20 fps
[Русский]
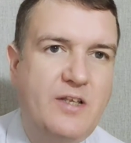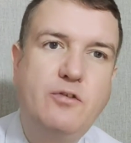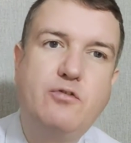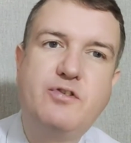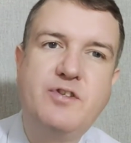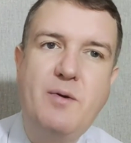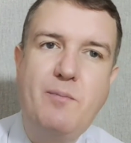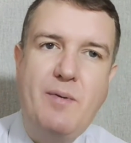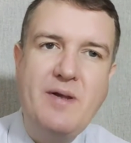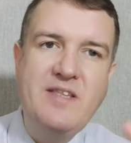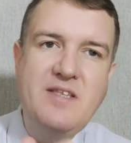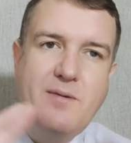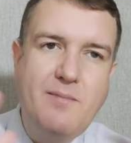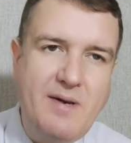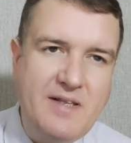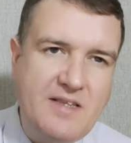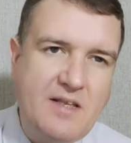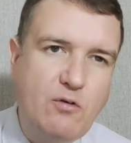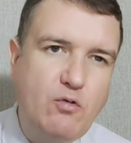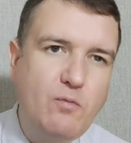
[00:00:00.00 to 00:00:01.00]
Нужно
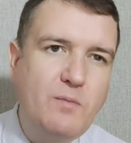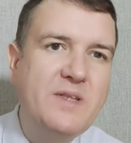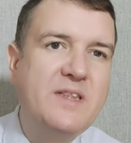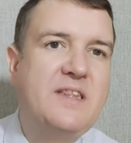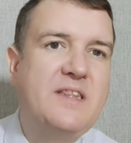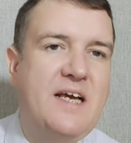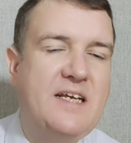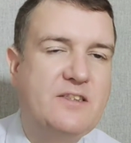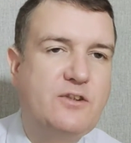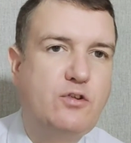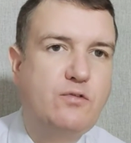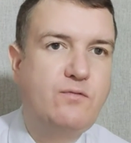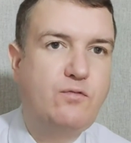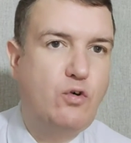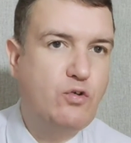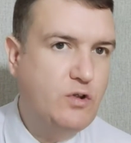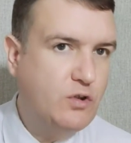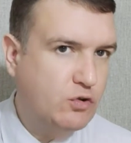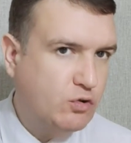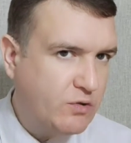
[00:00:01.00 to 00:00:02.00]
поднимать документацию в
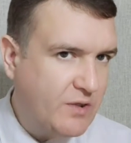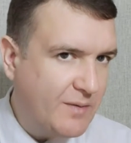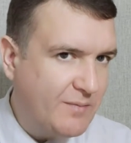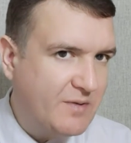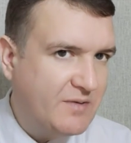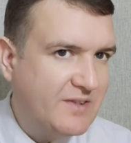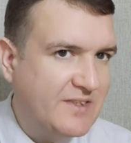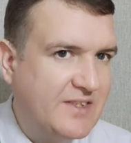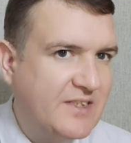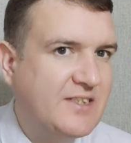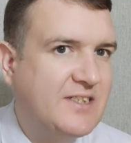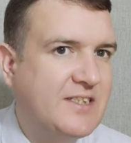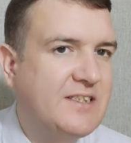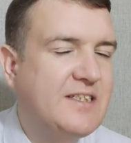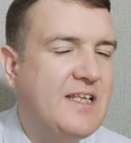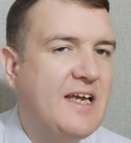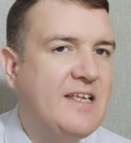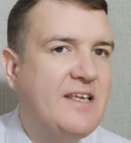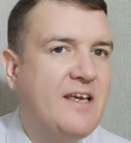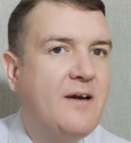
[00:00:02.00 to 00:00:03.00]
ходе судебного
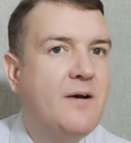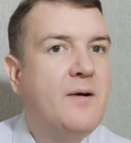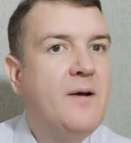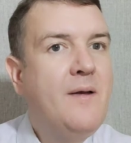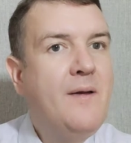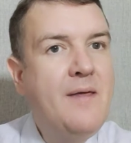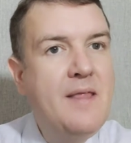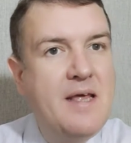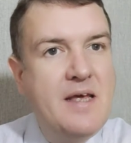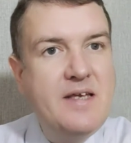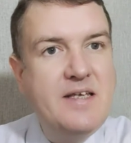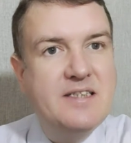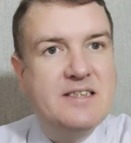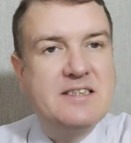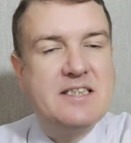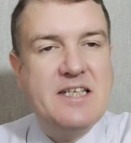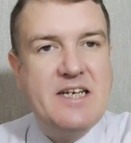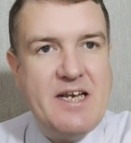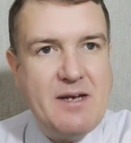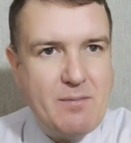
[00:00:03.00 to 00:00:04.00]
заседания,
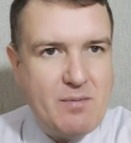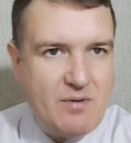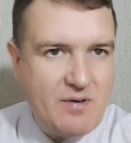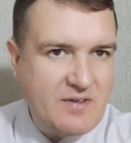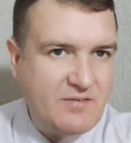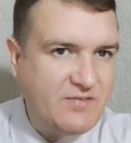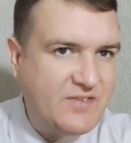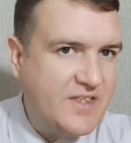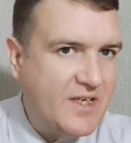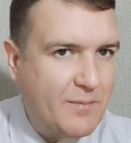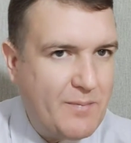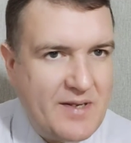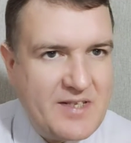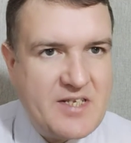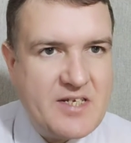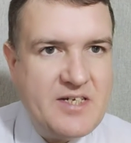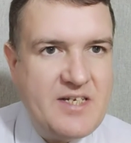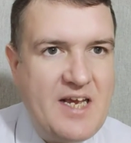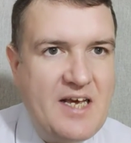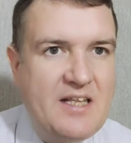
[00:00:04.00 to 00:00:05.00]
истребовать все
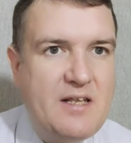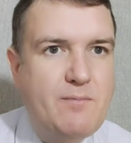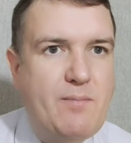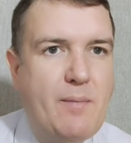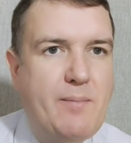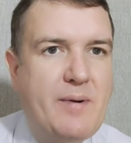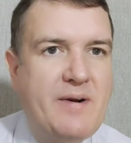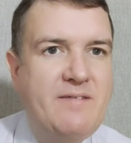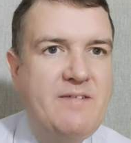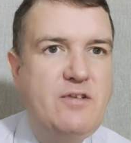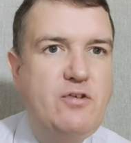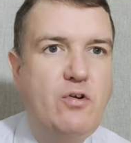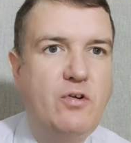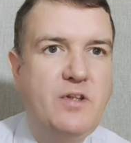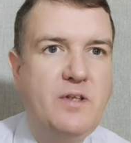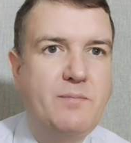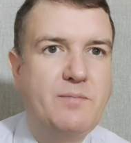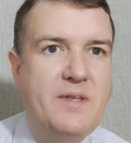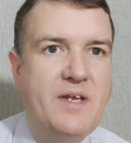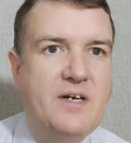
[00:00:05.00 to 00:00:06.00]
материалы по
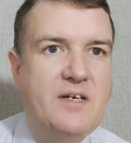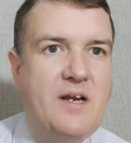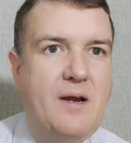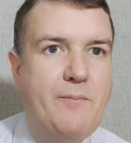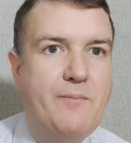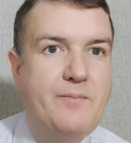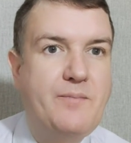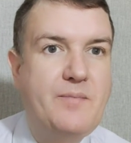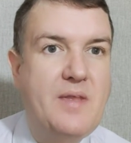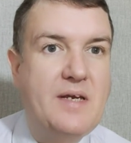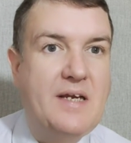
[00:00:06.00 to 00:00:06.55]
проведенным торгам.